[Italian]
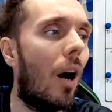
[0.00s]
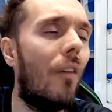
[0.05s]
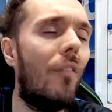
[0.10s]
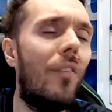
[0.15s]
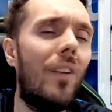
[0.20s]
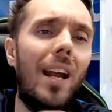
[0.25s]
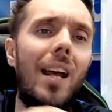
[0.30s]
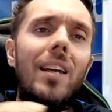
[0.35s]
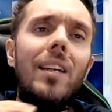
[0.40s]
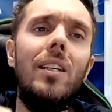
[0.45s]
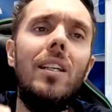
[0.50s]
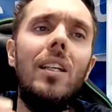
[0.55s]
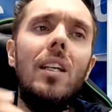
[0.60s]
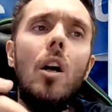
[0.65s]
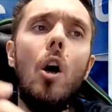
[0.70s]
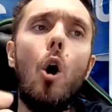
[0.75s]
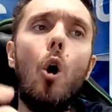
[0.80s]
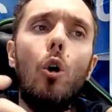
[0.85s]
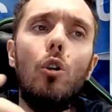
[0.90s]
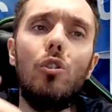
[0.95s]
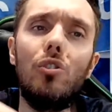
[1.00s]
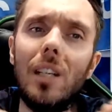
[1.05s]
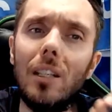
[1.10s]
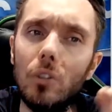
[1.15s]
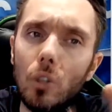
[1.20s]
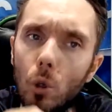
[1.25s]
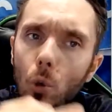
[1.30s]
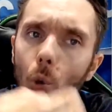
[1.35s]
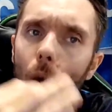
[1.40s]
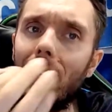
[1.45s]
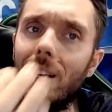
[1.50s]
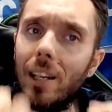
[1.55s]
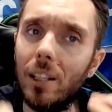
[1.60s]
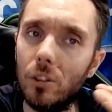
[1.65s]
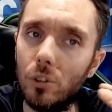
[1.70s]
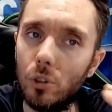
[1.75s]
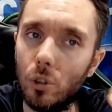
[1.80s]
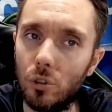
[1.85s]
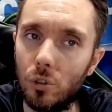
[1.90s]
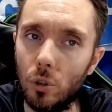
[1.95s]
Avrei osato qualche
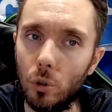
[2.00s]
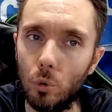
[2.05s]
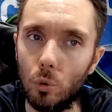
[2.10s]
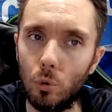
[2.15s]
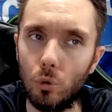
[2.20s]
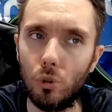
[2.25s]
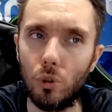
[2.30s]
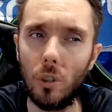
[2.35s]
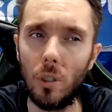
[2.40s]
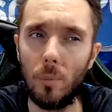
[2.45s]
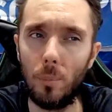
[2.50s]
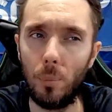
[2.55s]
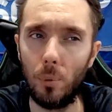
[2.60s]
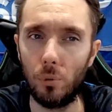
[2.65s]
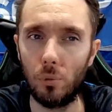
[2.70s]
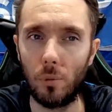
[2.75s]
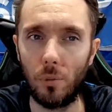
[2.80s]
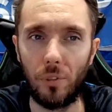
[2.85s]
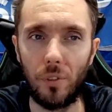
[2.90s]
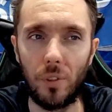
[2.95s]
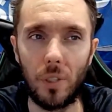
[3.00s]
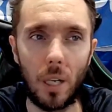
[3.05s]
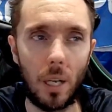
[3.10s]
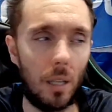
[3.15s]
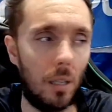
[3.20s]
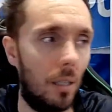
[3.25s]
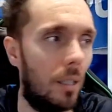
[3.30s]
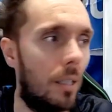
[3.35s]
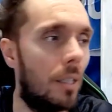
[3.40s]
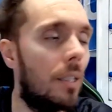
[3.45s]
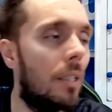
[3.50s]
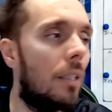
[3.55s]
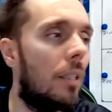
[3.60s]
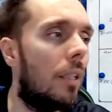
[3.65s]
sostituzione in più sul finale. Eh.